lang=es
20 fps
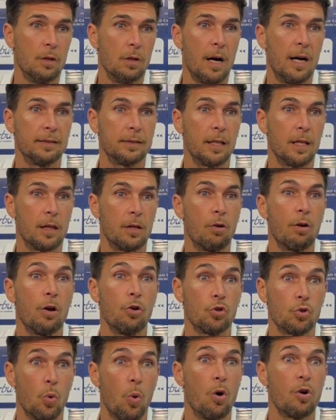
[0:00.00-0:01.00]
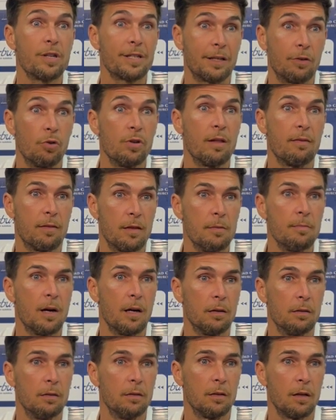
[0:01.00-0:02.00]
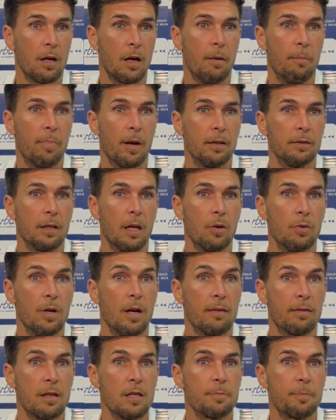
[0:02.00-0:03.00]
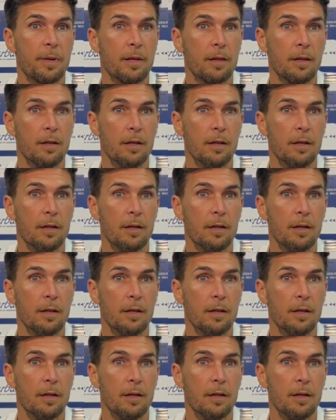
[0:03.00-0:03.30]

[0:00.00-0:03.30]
atención a los jugadores que hoy encima han plantado en el césped,